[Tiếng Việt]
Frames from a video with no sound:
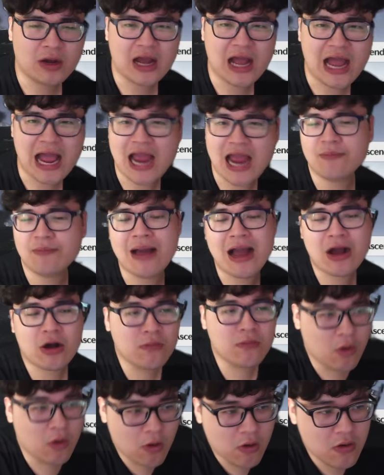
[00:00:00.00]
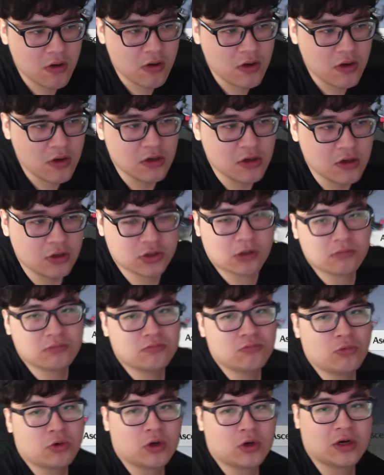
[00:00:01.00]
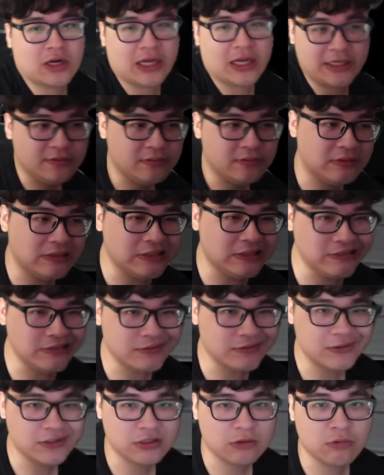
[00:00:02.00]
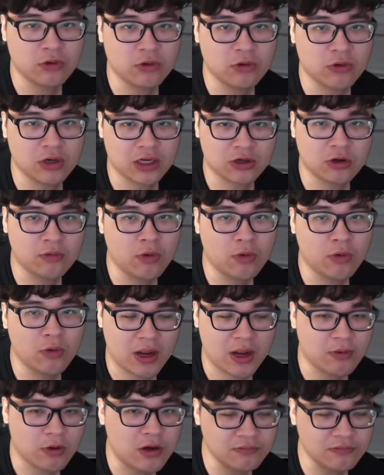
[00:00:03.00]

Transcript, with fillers: 2 đến 3 combo trong một đòn đánh trong một đòn combo của em nó